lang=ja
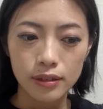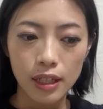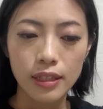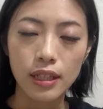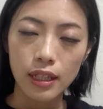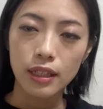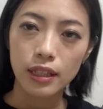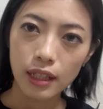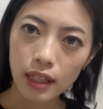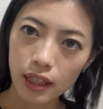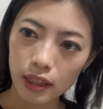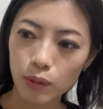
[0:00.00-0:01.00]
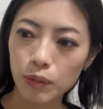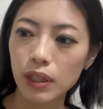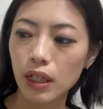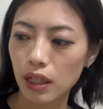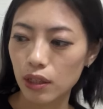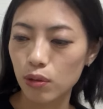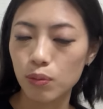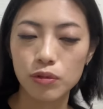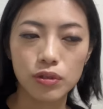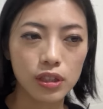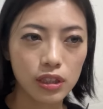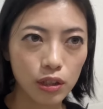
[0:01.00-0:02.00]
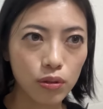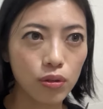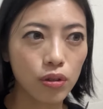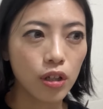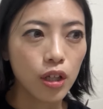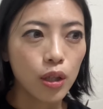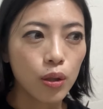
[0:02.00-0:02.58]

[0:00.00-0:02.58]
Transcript: 重ねてねやってもいいかなと思うんですけど、